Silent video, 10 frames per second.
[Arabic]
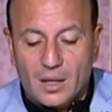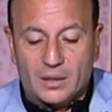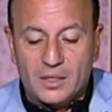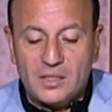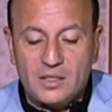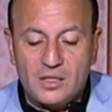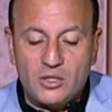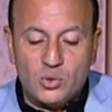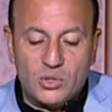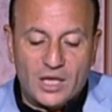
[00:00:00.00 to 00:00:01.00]
الرئيس
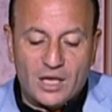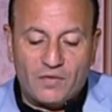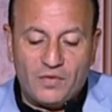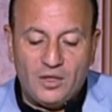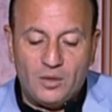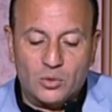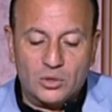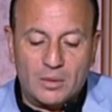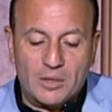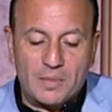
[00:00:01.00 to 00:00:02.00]
السيسي يشارك في
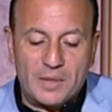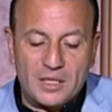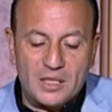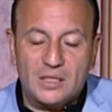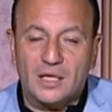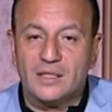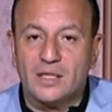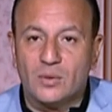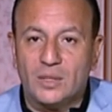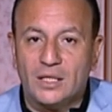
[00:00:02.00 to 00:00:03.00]
مؤتمر باريس
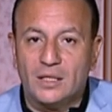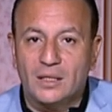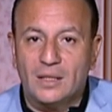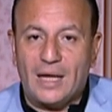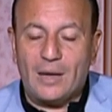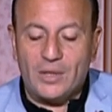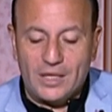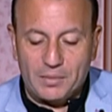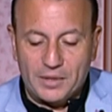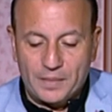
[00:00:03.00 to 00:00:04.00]
الدولي حول
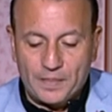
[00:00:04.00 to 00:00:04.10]
ليبيا